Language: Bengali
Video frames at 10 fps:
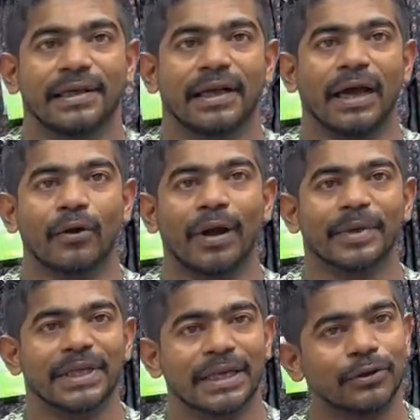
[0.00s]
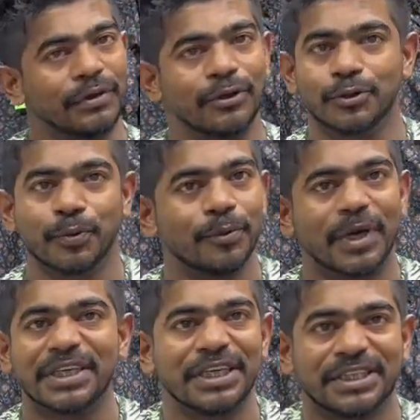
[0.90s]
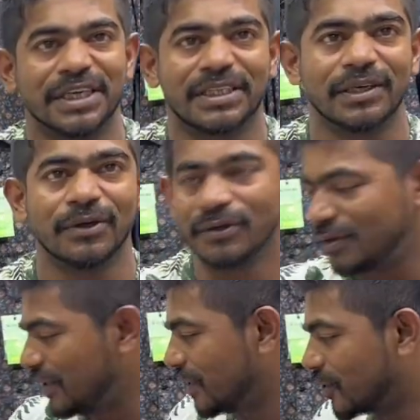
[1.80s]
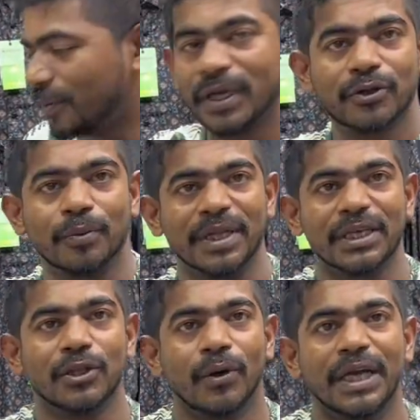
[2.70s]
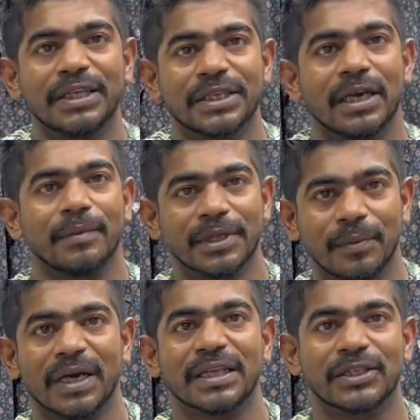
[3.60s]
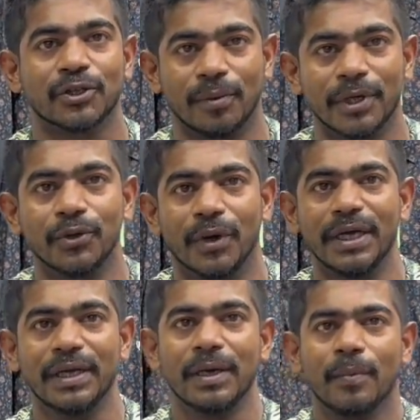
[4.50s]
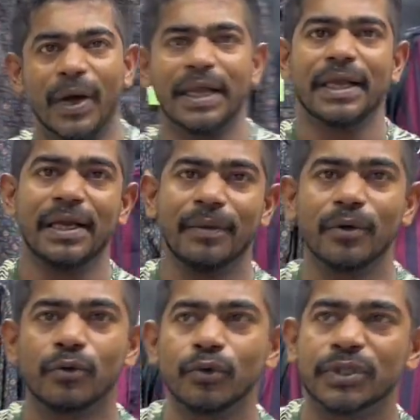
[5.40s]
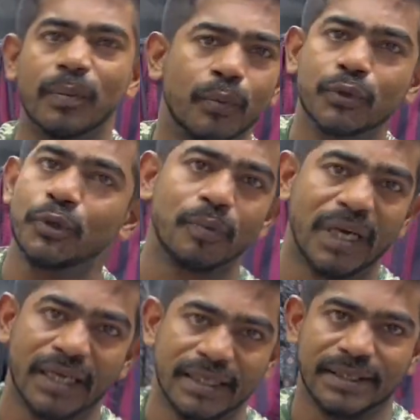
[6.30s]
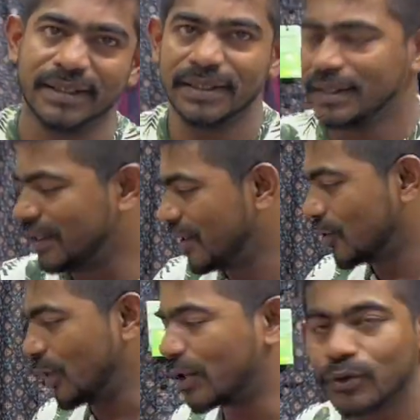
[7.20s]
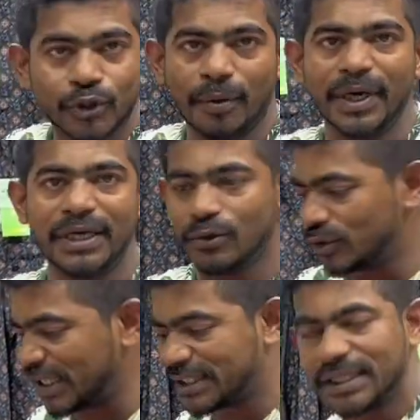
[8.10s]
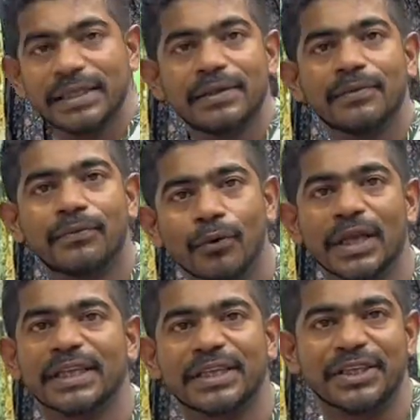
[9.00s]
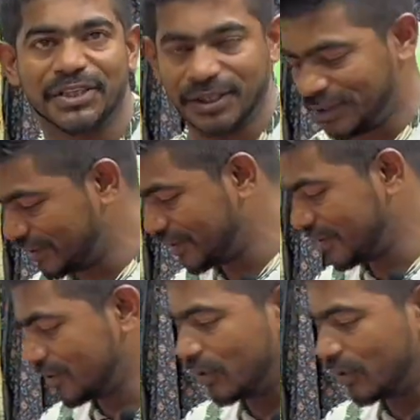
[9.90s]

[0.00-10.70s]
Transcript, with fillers: কারণ আমাদের কিন্তু ইউজ পরিমাণ টি শার্ট ছিল হ্যাঁ। তবে তোমাদের দোয়া ইনশাল্লাহ আমাদের বাংলাদেশের সবার দোয়ায় পাইকারি এবং খুচরা প্রচুর মাল গেছে তো এখন সবাই একটু চাচ্ছে ফুল হাতা টি শার্ট তো